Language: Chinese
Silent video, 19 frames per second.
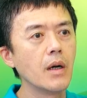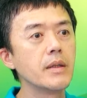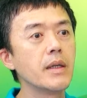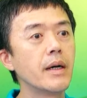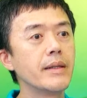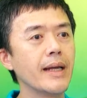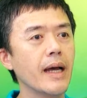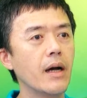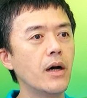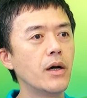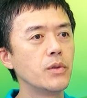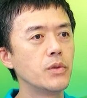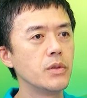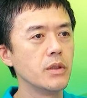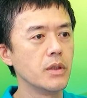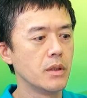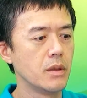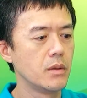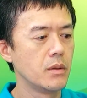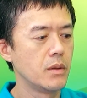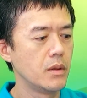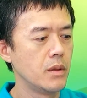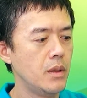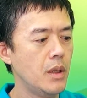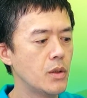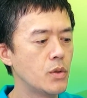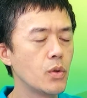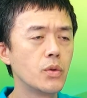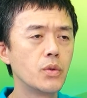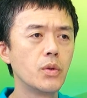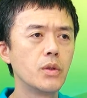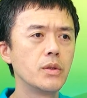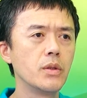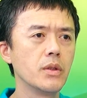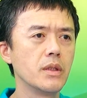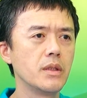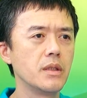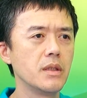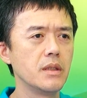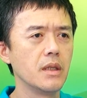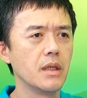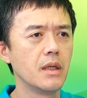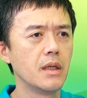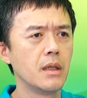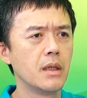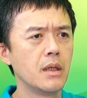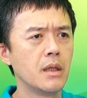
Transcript: 哦，到南澳去，对，要坐多久的时间？